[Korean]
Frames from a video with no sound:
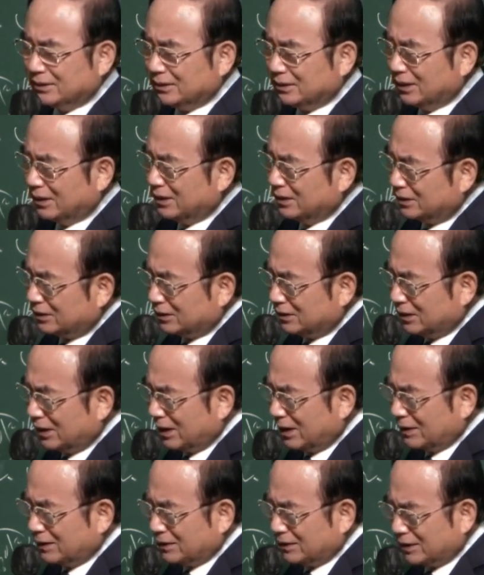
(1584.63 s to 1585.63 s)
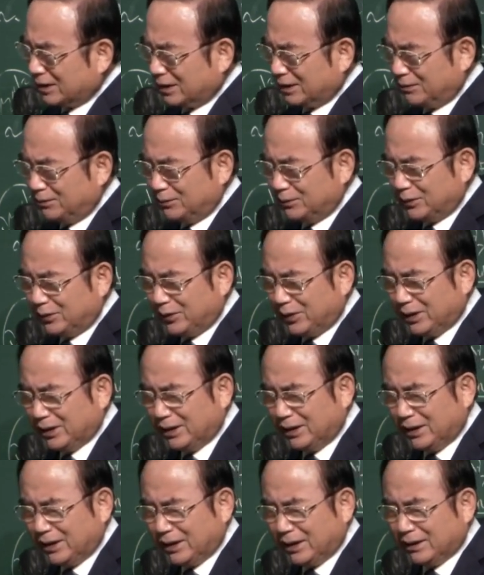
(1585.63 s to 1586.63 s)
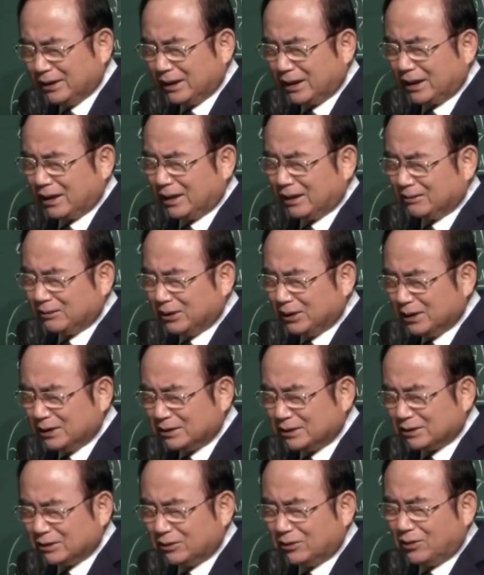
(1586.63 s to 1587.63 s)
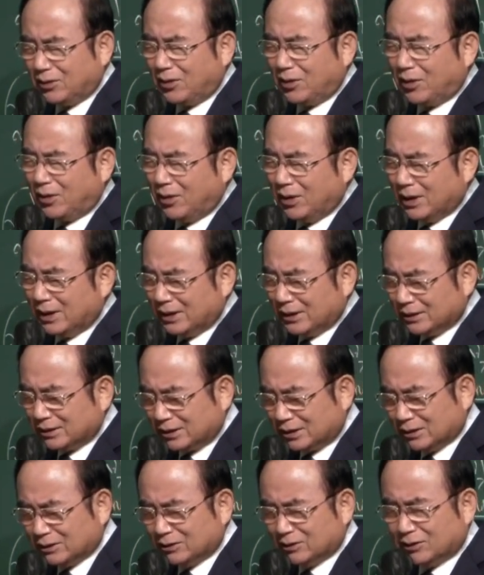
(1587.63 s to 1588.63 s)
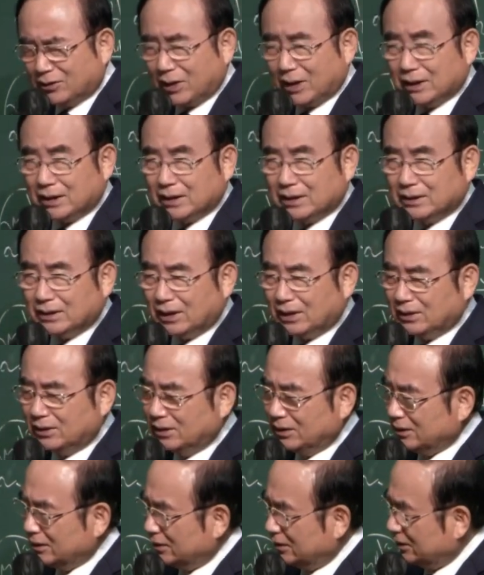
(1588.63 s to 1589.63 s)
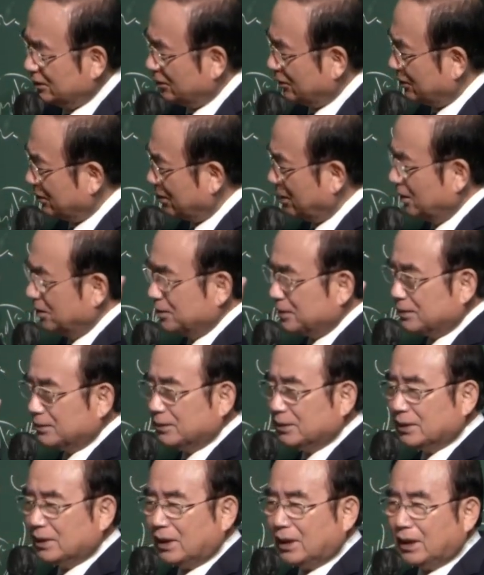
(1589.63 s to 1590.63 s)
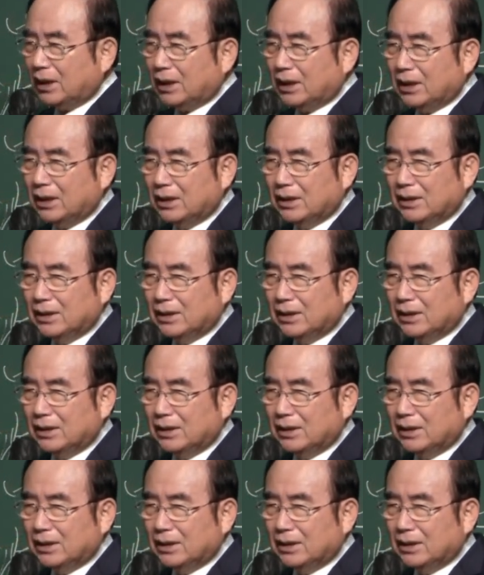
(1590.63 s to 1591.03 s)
여기서 내가 참부 일일이 내가 머리 쓰고 뒹굴고 해야 되는데 여기는요, 그거 없습니다.